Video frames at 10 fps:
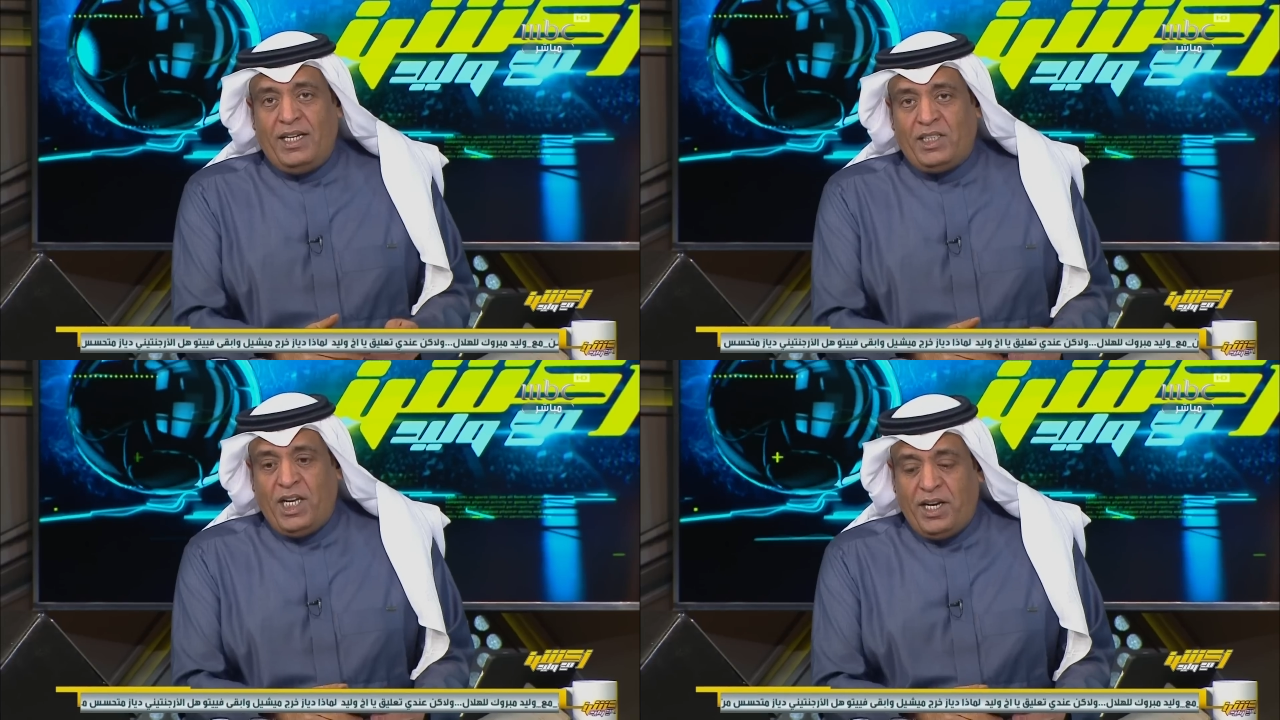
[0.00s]

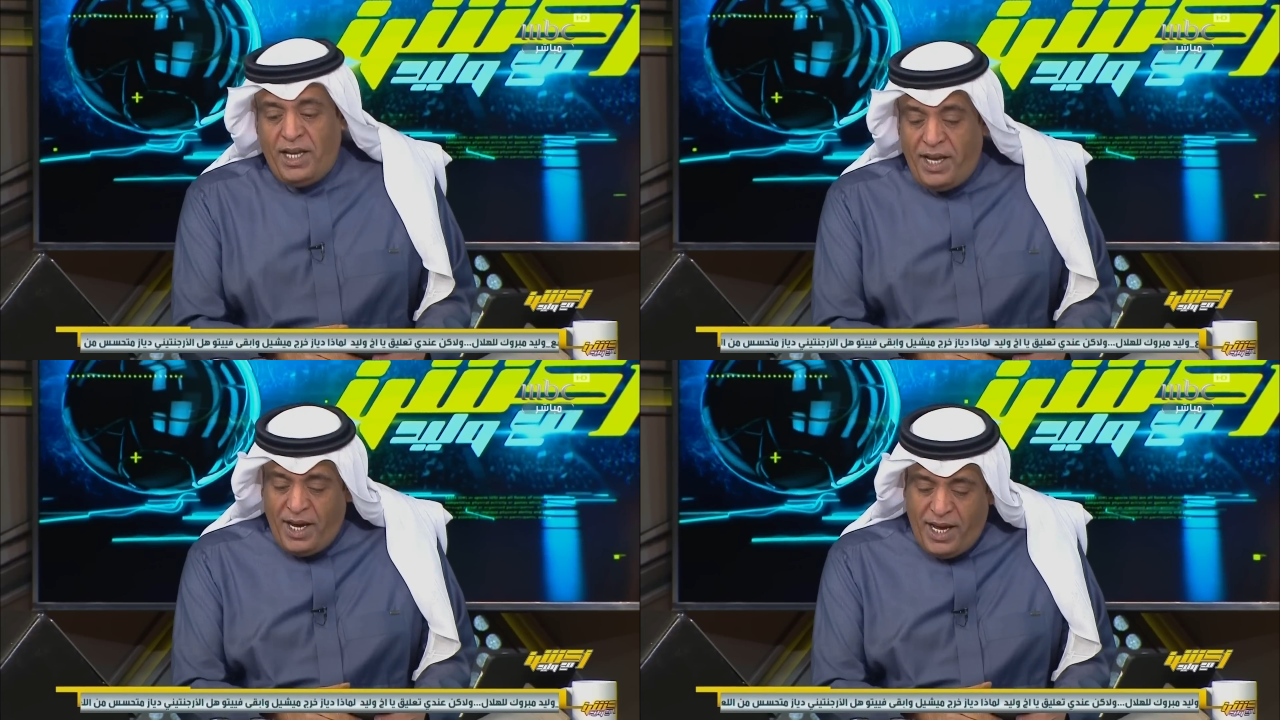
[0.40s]
عشر
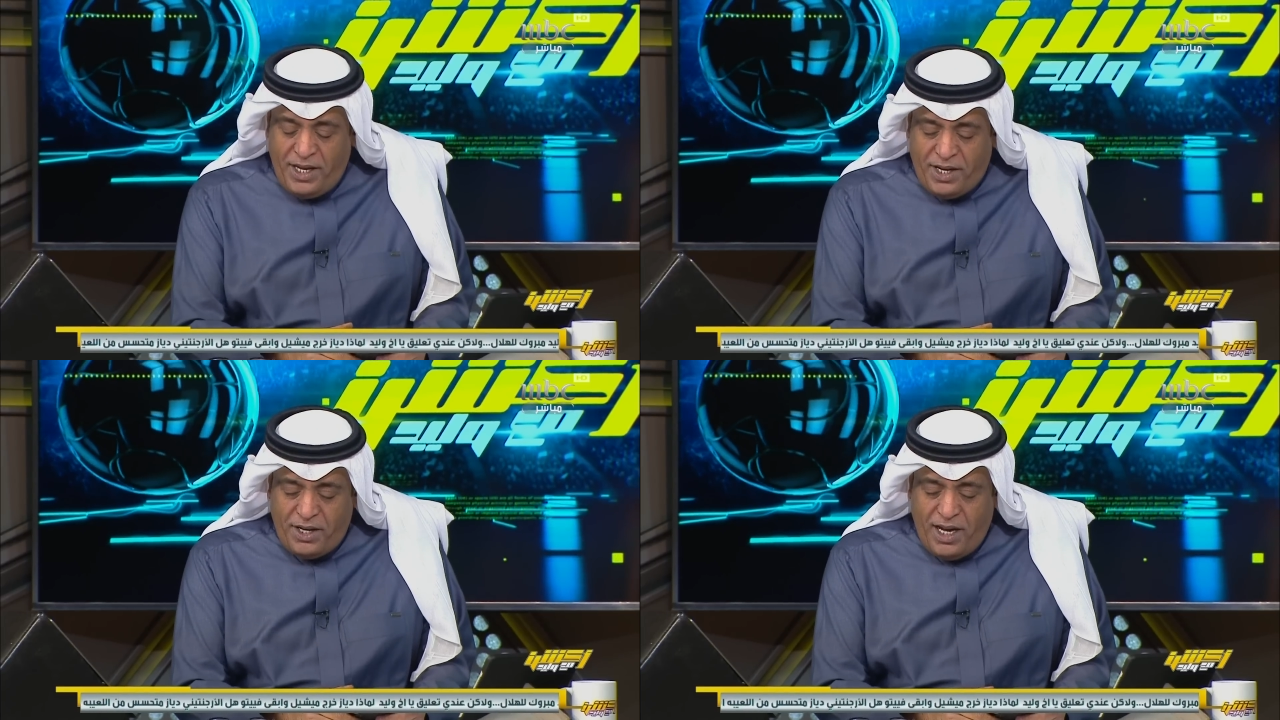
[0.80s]

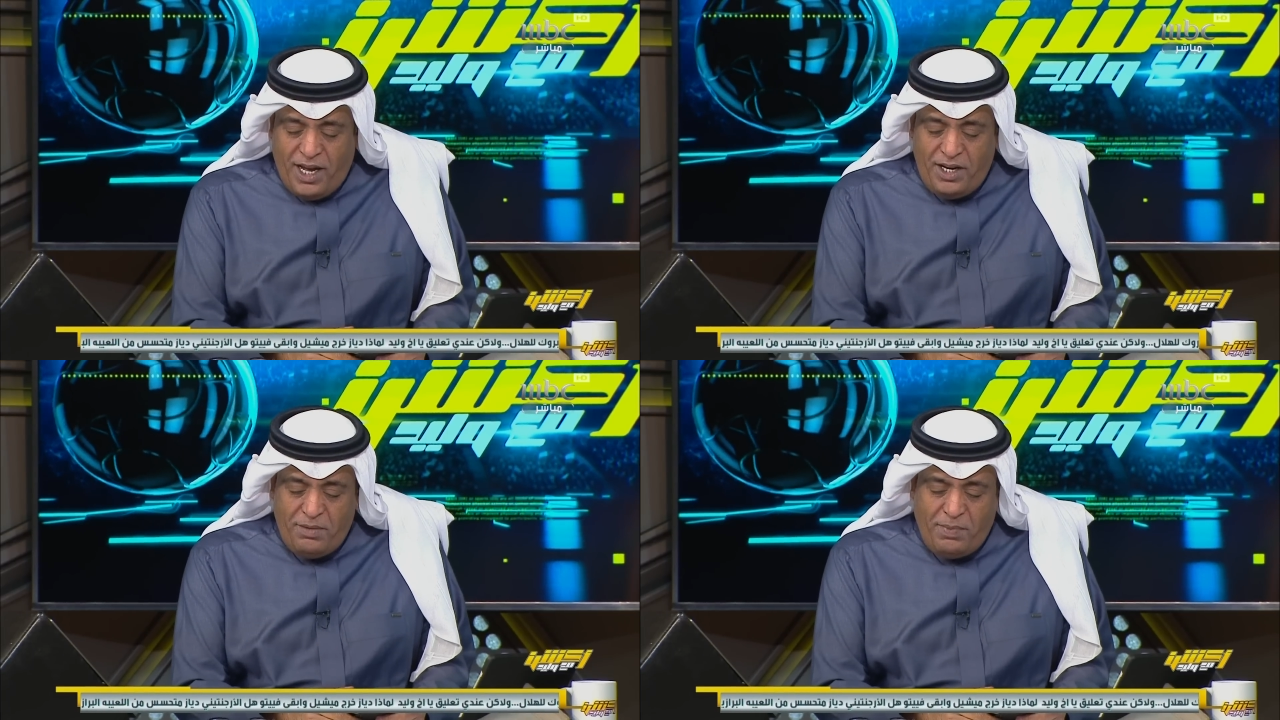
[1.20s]
يناير
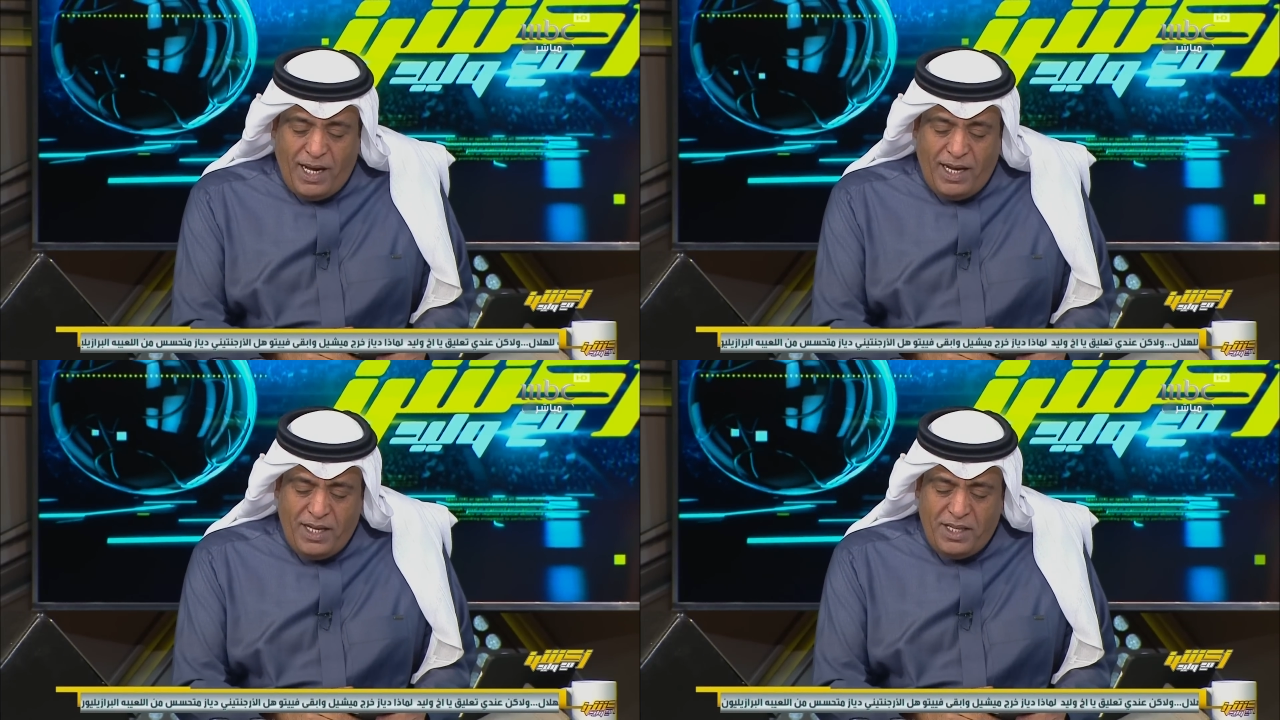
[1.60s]
يعني
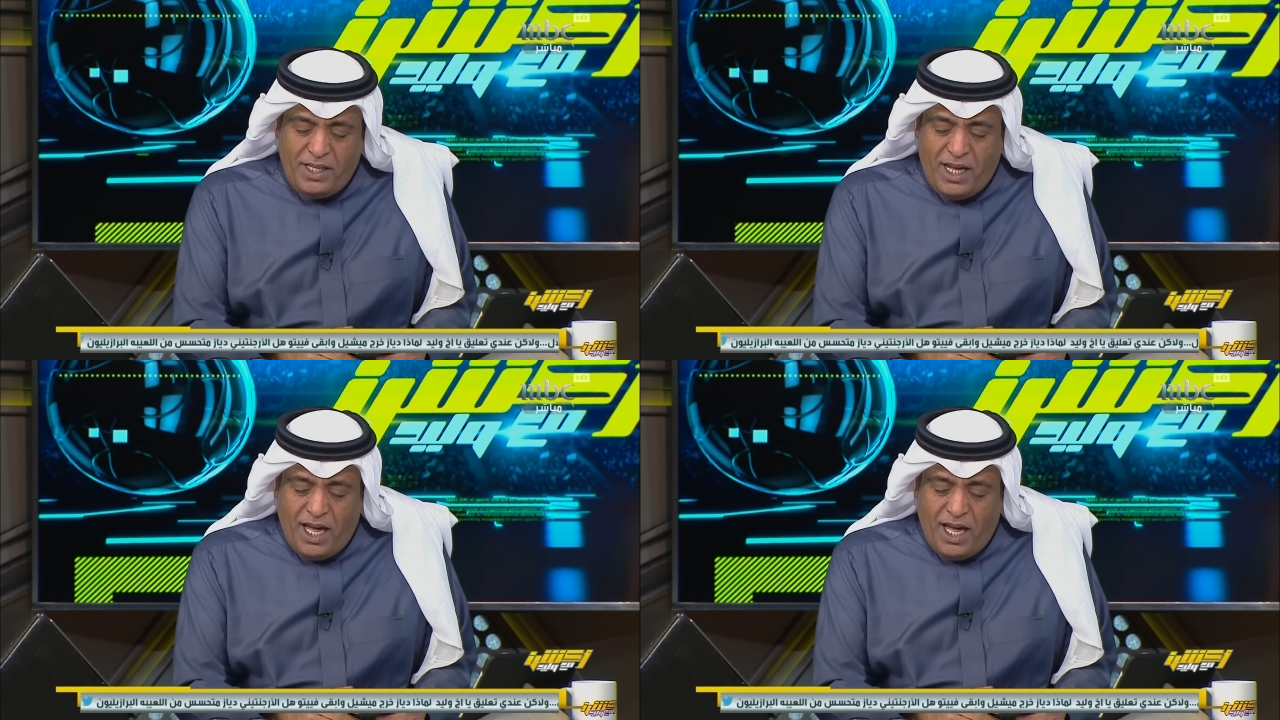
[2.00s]
بعد